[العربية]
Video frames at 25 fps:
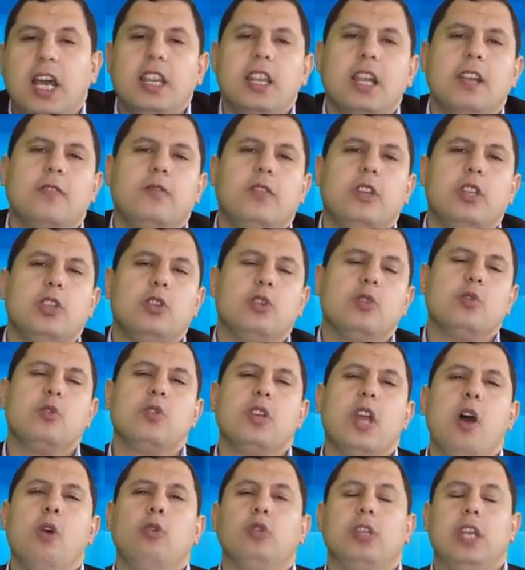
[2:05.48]
هذا
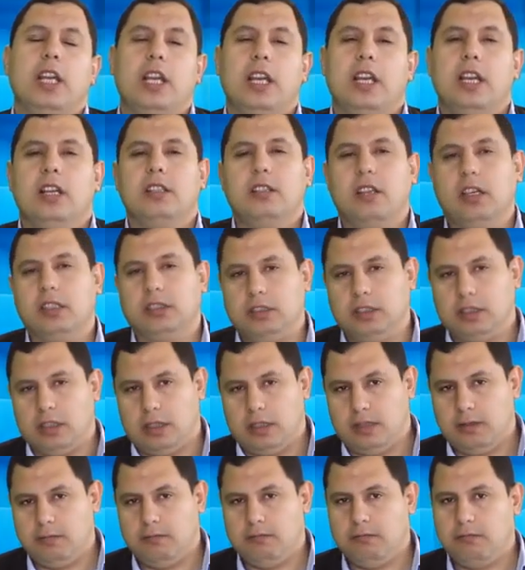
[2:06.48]
الفيديو له دلالات
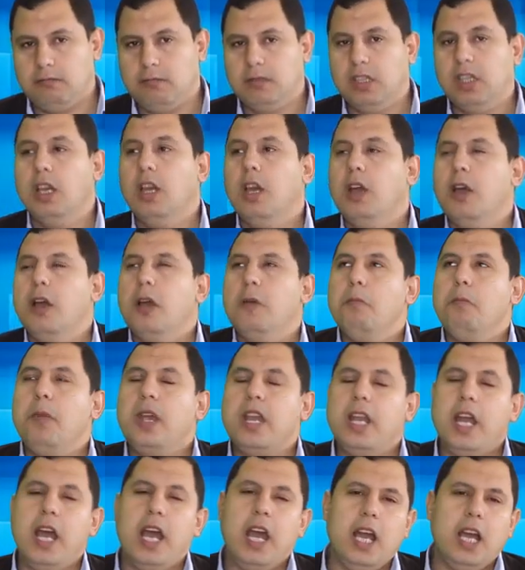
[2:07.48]
خطيرة
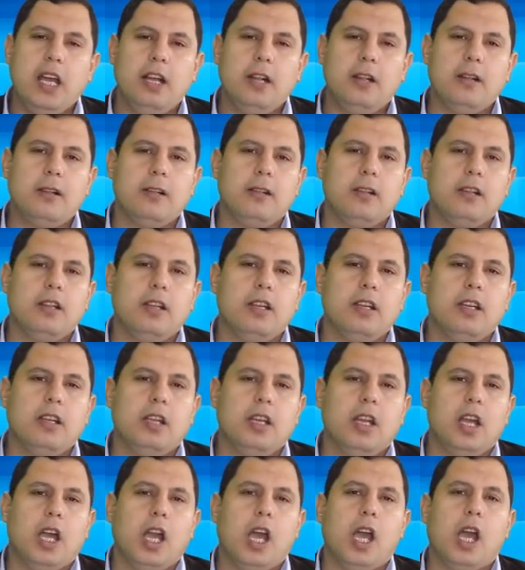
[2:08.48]
منها
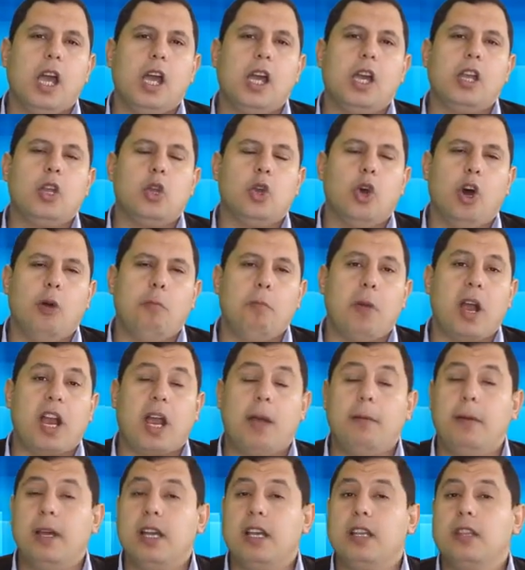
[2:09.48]
ان هم
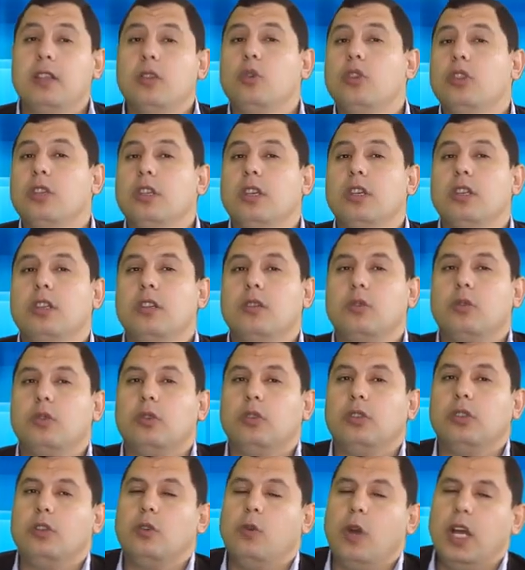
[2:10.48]
كما ان
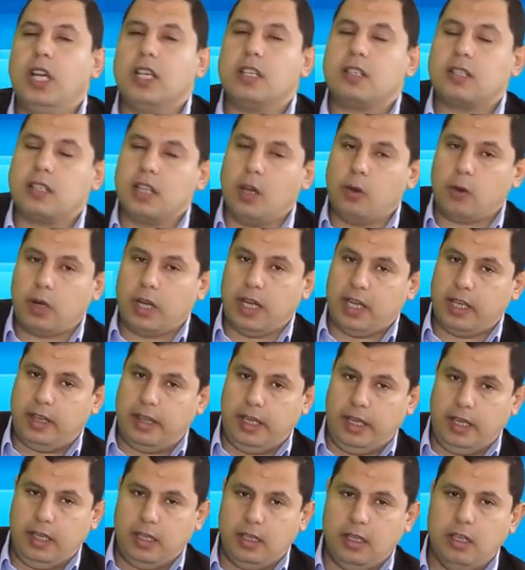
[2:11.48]
ان لواء الثوره
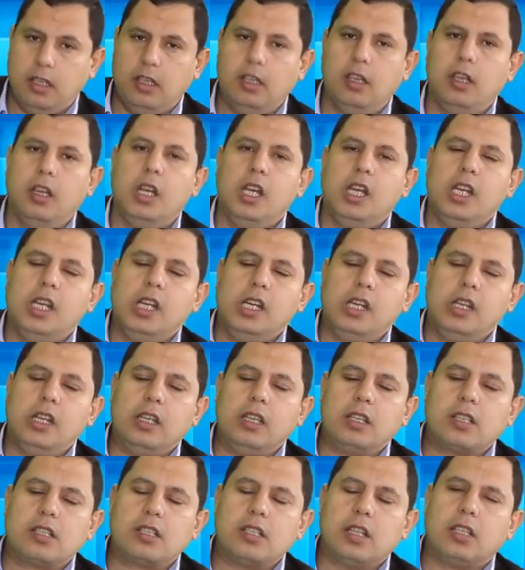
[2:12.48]
هذا
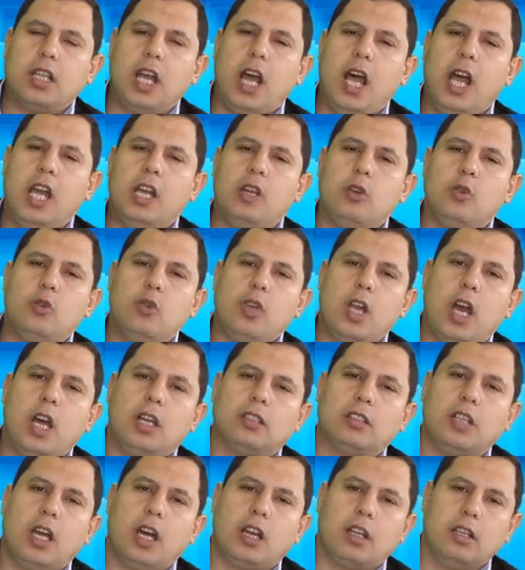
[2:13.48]
استطاع انه
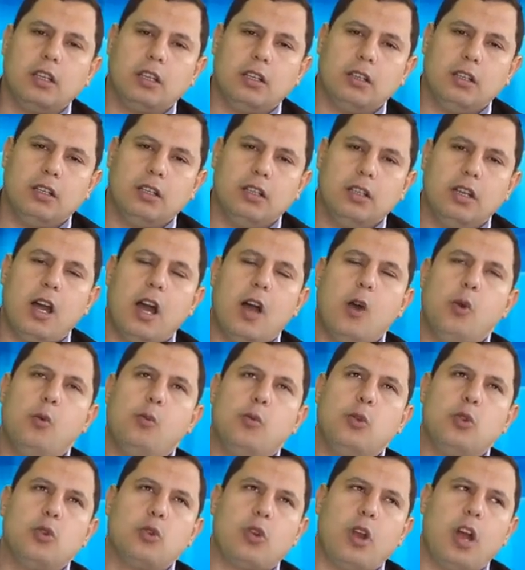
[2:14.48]
يخترق او
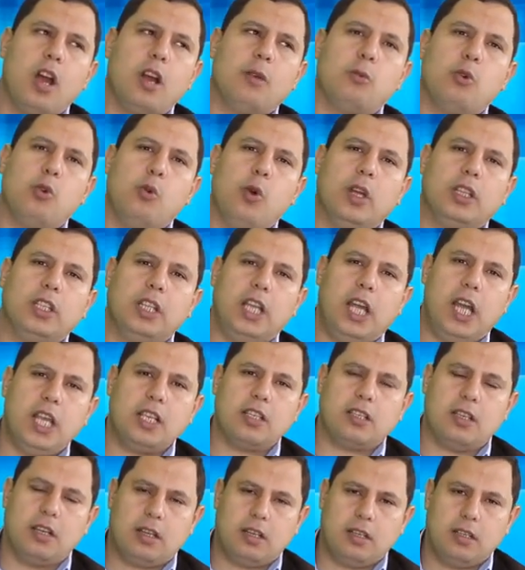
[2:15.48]
بيراقب قوات
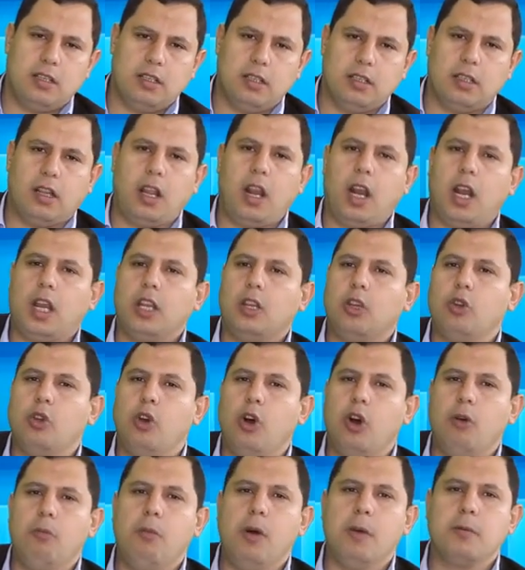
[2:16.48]
العسكر لدرجه ان
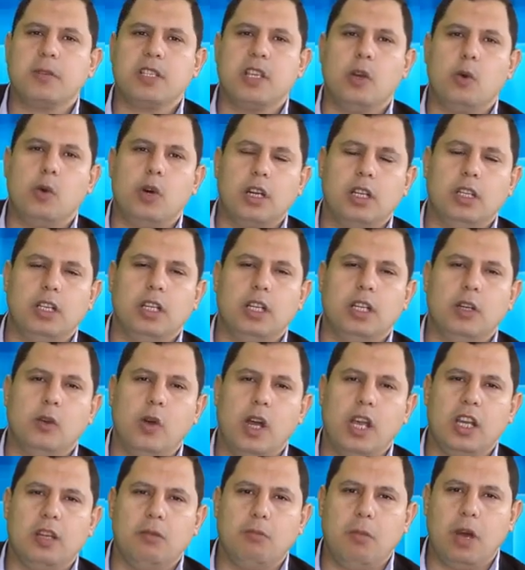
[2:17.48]
هم مصورين
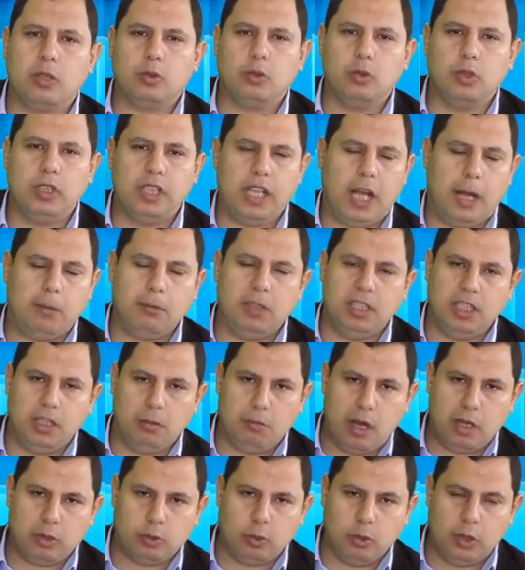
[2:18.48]
اللواء المقتول العميد
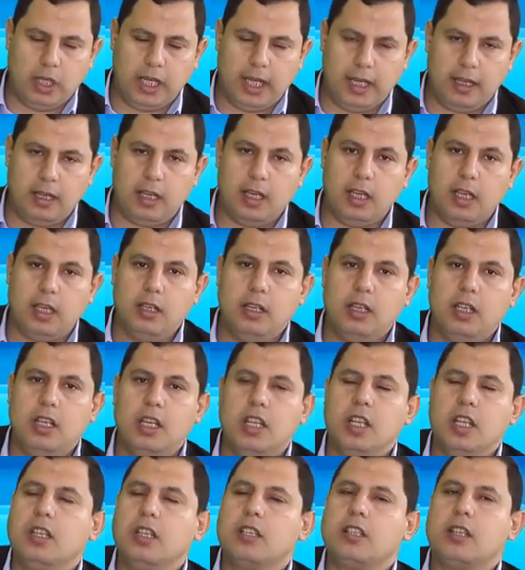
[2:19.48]
المقتول هذا
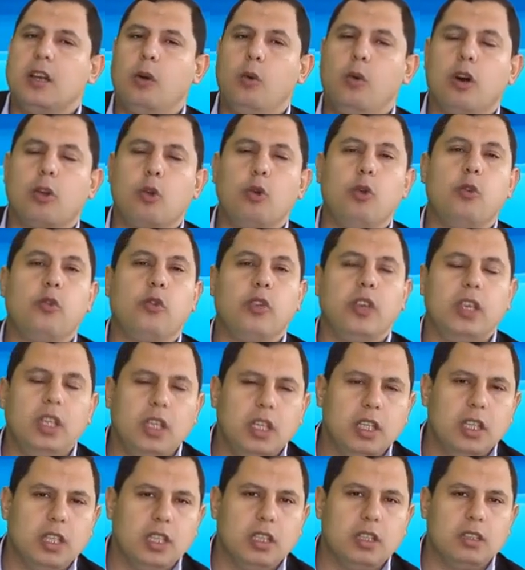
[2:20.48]
صوروه
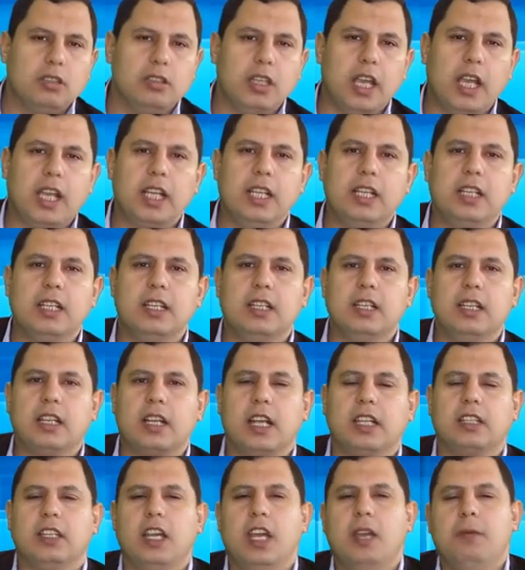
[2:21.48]
في داخل
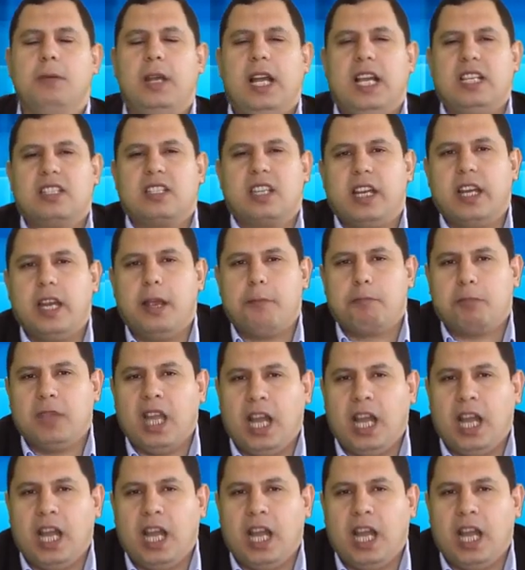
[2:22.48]
الكتائب العسكريه